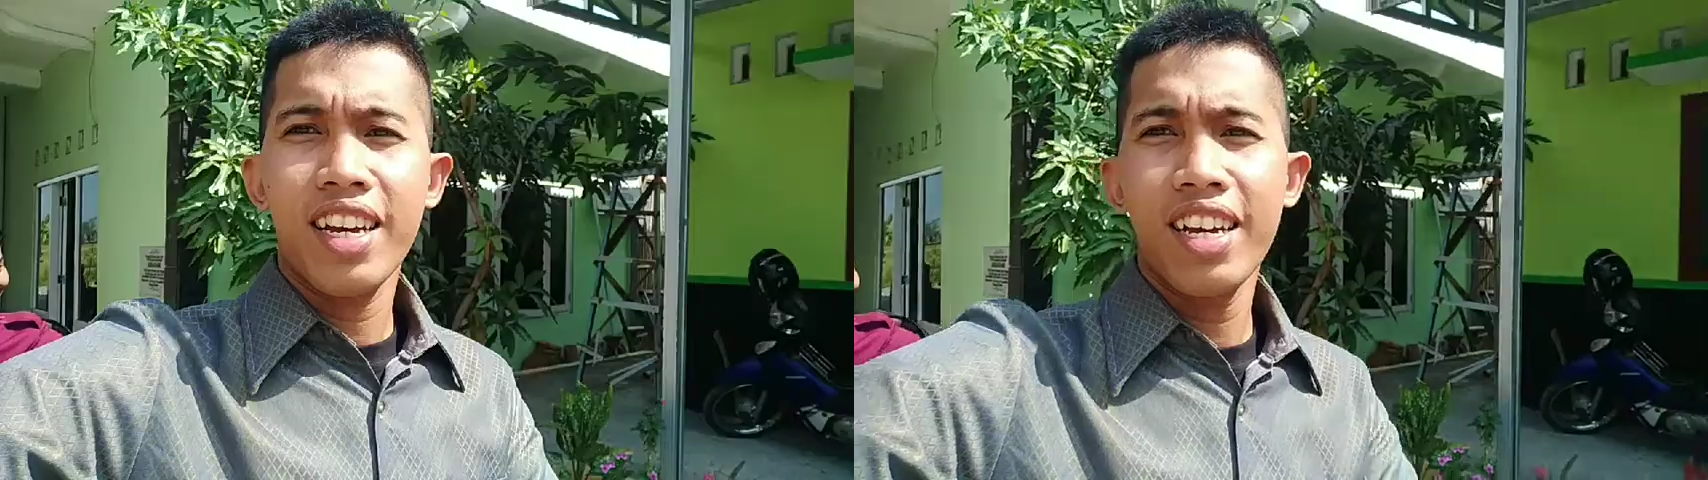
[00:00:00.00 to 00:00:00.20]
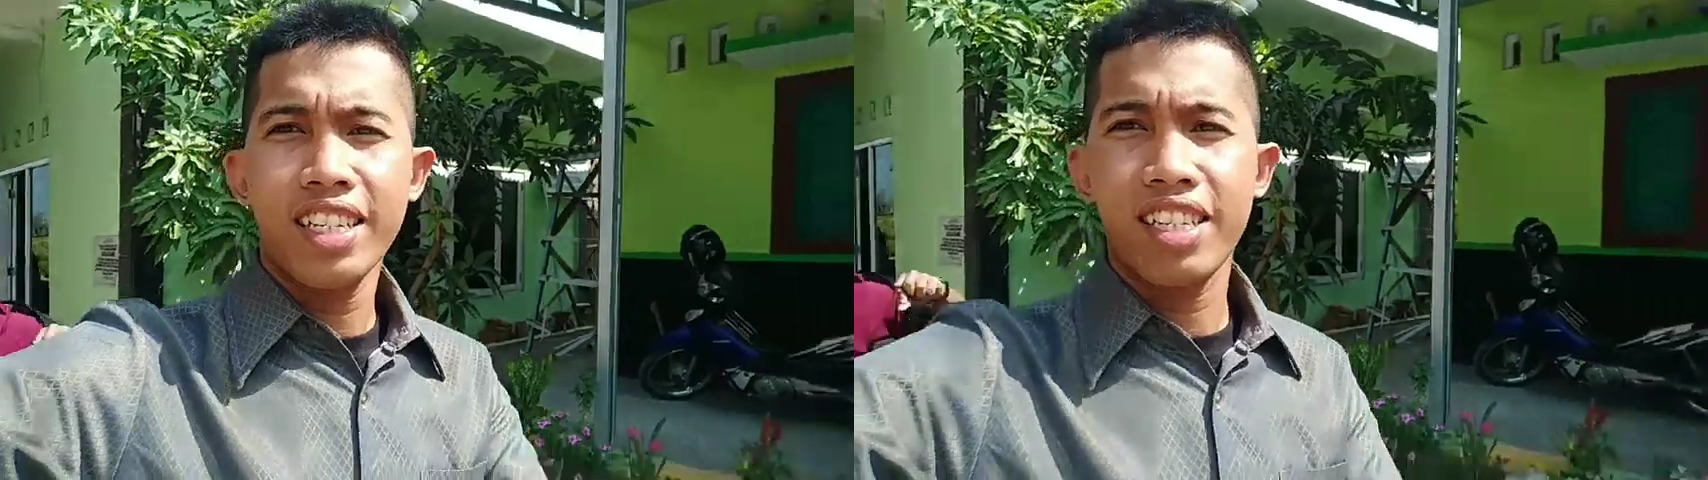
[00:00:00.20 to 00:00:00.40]

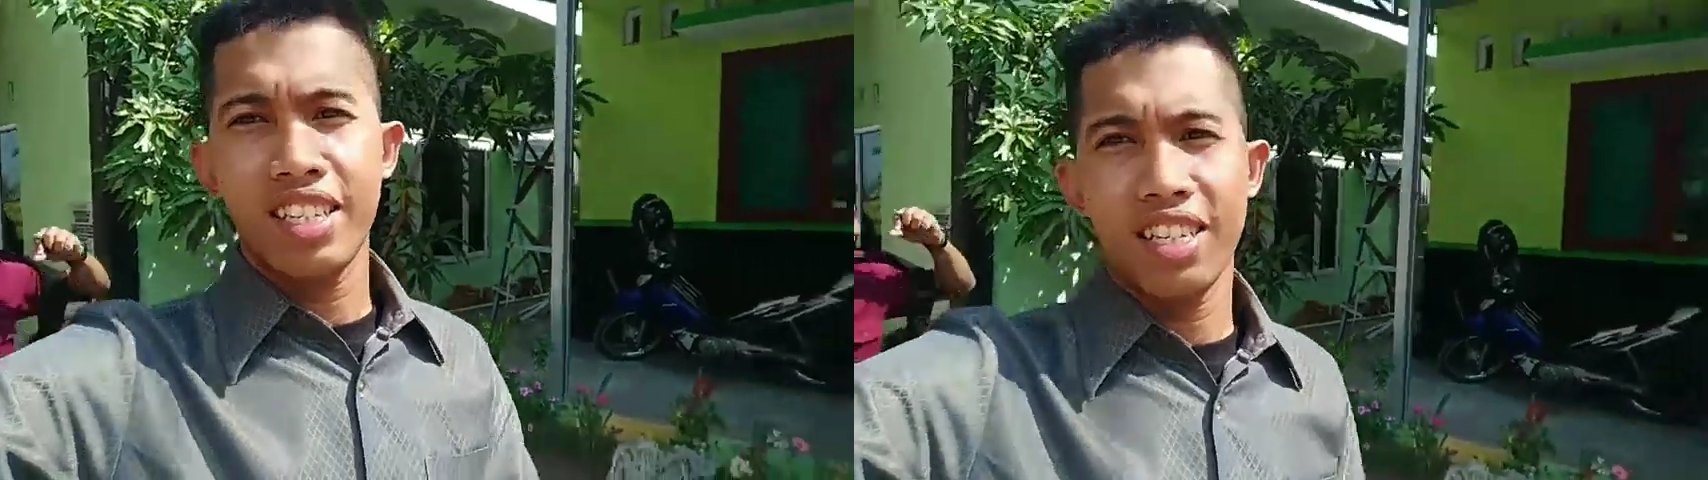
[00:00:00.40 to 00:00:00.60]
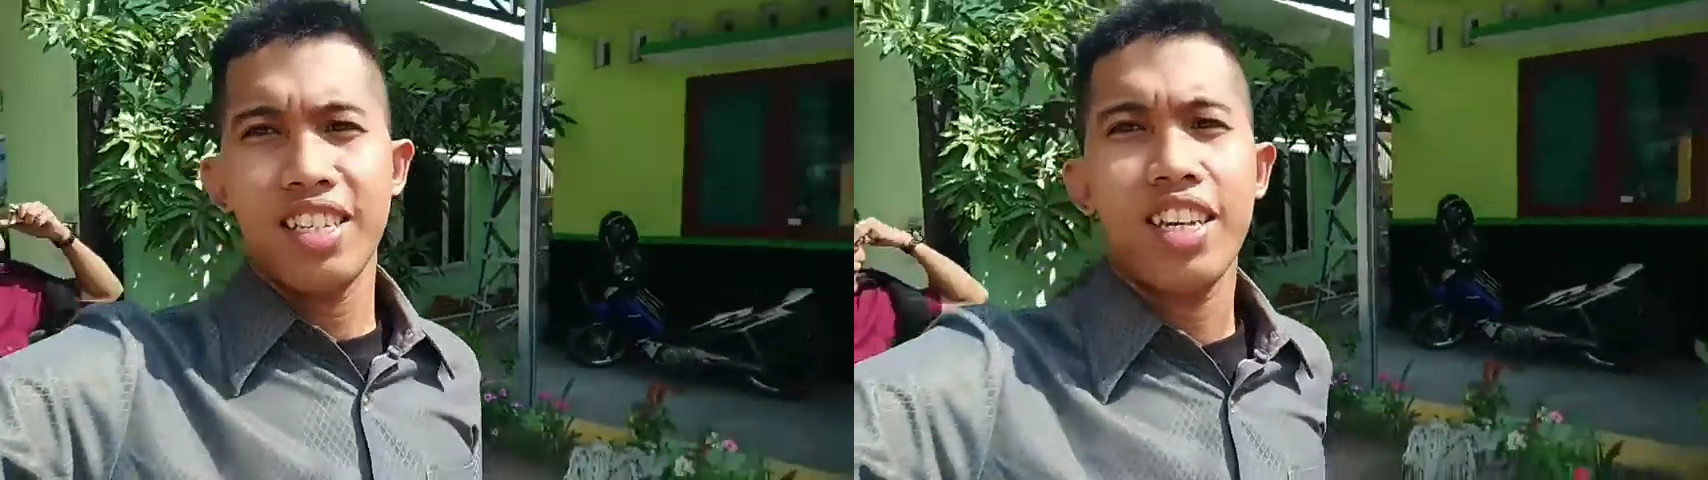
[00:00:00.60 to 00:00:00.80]
Guys,
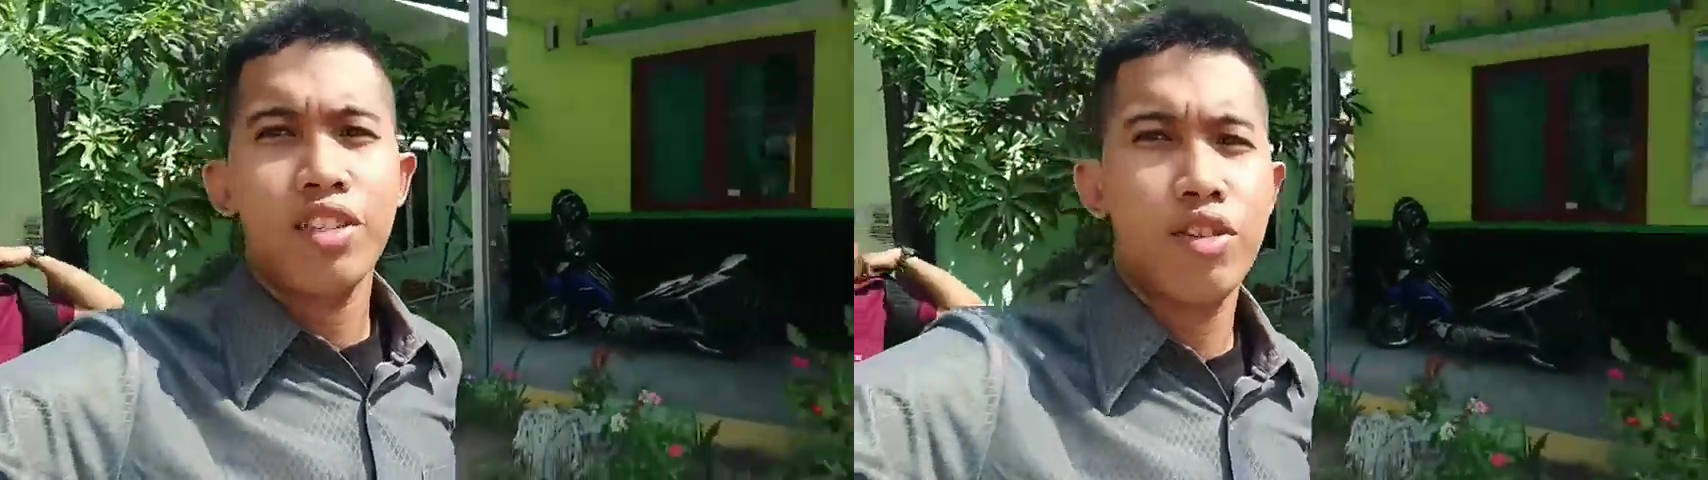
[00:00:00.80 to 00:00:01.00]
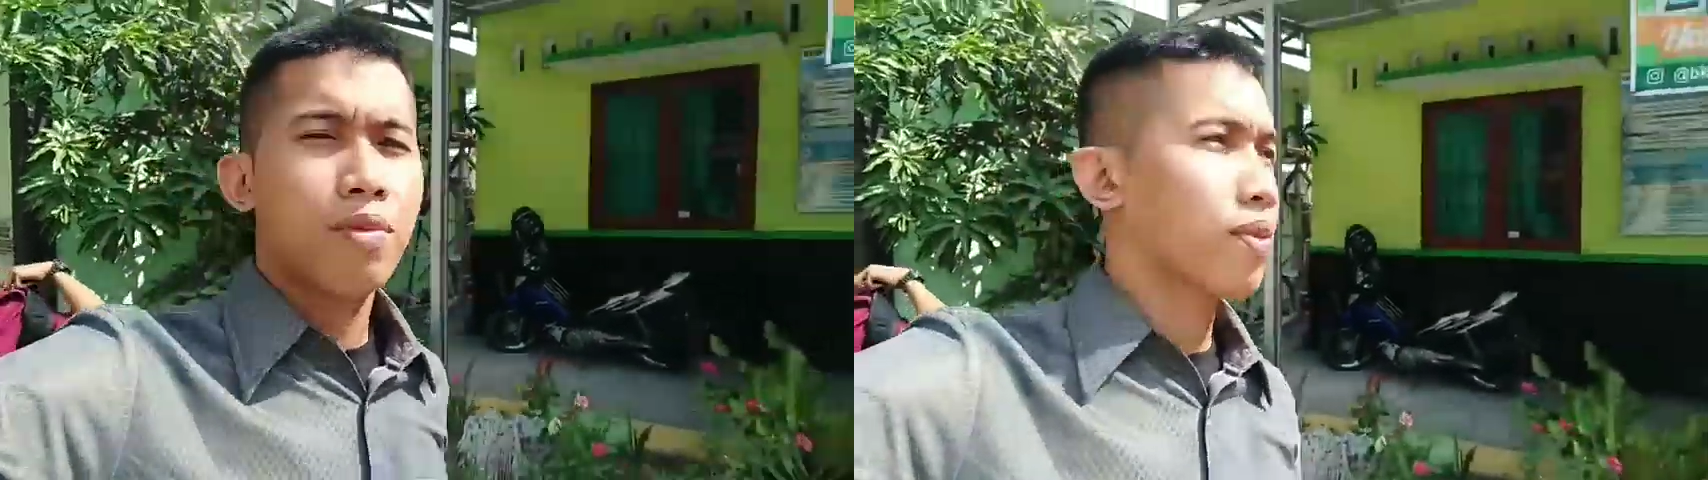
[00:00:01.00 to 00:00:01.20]
saya sudah